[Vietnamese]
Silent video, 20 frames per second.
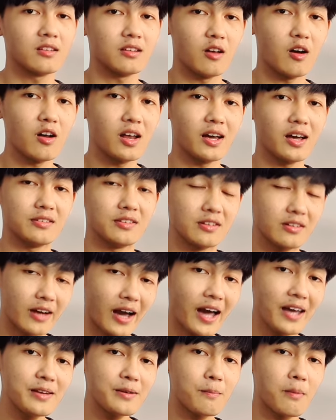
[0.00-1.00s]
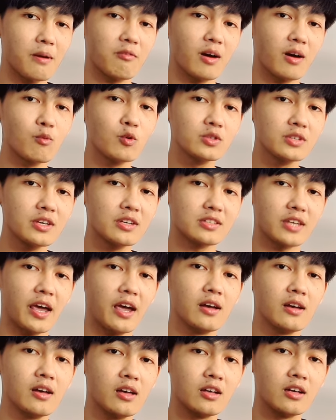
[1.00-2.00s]
thì đó là những cái mà văn muốn chia
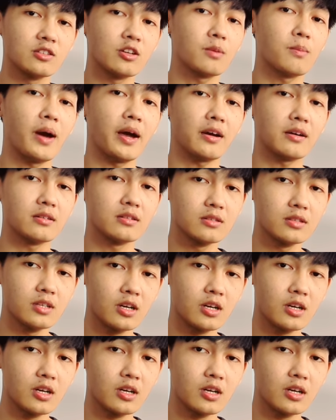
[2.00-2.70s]
sẻ cho các bạn